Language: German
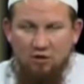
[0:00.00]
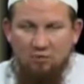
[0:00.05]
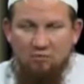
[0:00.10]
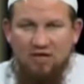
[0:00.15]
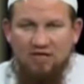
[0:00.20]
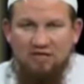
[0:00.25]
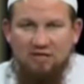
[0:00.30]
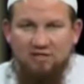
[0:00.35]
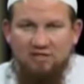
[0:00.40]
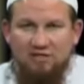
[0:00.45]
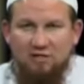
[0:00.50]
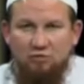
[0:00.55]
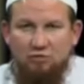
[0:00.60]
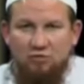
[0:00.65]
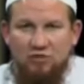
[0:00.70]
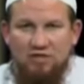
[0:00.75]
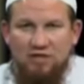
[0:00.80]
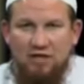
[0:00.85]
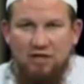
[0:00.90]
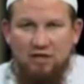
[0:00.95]
وما
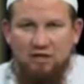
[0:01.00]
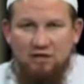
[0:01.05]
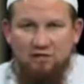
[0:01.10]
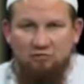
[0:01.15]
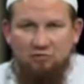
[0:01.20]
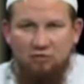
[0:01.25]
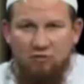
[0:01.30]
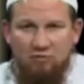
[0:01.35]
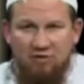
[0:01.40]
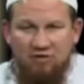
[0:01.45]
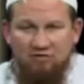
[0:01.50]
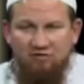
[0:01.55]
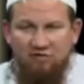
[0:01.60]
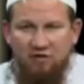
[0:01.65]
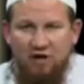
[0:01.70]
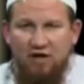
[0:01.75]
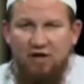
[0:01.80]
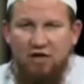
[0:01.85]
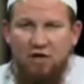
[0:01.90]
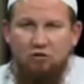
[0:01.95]
تسوي درد
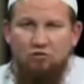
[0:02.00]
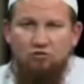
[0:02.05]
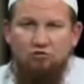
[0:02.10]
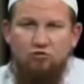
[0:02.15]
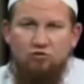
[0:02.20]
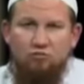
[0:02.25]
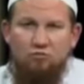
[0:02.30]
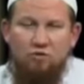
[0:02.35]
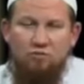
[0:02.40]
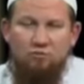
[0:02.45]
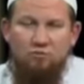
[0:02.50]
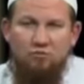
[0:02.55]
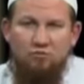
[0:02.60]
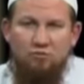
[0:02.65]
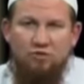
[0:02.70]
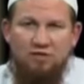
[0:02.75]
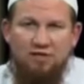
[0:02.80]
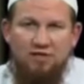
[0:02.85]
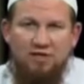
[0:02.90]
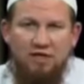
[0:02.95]
ومنفع يكون
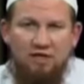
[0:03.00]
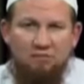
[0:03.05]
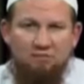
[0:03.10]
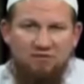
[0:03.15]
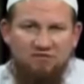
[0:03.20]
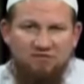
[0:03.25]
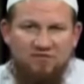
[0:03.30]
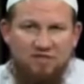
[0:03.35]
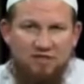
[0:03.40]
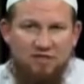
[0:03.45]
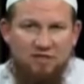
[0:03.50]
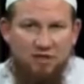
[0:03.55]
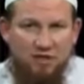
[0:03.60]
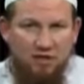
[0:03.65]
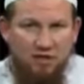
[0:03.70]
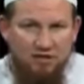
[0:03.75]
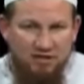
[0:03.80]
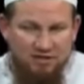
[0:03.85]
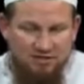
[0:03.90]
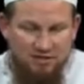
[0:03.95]
ممنون dar mafsada.
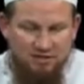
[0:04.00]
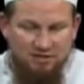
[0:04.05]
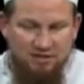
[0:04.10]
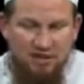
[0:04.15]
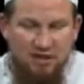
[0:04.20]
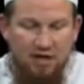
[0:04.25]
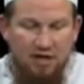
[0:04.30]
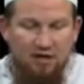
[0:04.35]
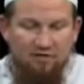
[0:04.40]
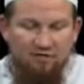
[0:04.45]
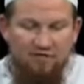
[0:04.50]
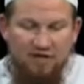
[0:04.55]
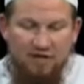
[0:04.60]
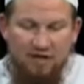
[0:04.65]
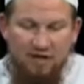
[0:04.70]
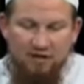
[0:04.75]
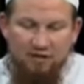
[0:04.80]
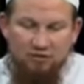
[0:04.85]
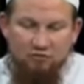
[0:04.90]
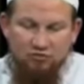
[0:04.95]
Ja, das heißt, wenn
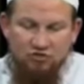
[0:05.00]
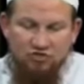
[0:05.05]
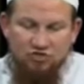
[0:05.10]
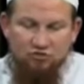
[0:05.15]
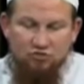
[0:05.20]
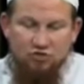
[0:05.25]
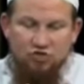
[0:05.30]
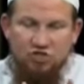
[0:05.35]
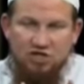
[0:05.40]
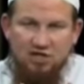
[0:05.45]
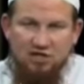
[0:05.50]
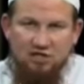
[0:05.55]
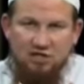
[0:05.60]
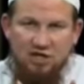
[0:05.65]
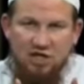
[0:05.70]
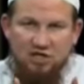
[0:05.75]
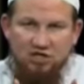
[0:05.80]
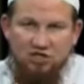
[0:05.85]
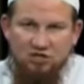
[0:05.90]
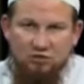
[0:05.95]
ein Nutzen und Schaden
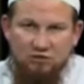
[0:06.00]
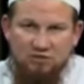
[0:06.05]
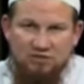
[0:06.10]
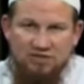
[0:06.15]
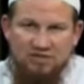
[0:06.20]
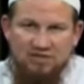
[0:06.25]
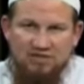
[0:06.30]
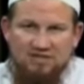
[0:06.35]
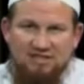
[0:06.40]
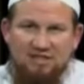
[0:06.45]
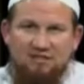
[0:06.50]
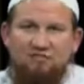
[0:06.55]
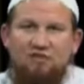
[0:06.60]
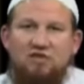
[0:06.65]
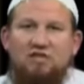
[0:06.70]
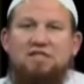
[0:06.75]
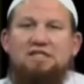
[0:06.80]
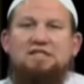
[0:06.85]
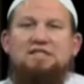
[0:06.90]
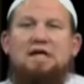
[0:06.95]
gleich groß ist, dann
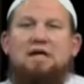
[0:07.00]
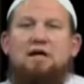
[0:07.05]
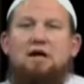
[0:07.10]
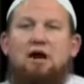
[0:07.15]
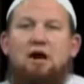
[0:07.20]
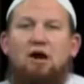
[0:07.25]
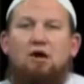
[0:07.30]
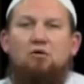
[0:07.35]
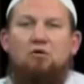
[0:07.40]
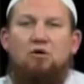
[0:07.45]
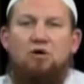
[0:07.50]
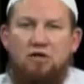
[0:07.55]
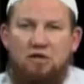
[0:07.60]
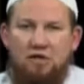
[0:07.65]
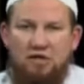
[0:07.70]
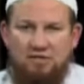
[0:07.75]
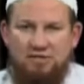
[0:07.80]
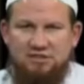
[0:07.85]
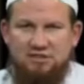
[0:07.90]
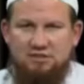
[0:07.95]
wird die Sache auch
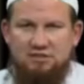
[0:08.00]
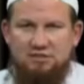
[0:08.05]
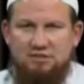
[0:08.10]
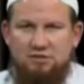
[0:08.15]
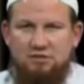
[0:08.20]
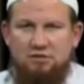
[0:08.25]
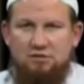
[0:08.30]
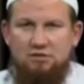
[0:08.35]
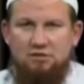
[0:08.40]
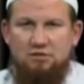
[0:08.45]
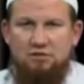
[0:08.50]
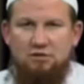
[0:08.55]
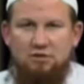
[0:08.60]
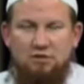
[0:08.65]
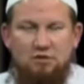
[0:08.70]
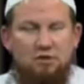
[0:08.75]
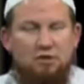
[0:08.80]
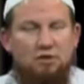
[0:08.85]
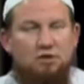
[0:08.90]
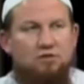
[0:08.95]
gelassen.
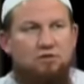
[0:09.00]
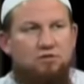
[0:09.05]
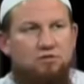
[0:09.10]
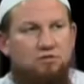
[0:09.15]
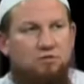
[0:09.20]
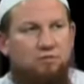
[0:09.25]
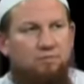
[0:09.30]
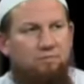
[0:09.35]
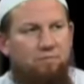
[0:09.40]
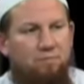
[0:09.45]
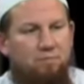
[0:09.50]
So.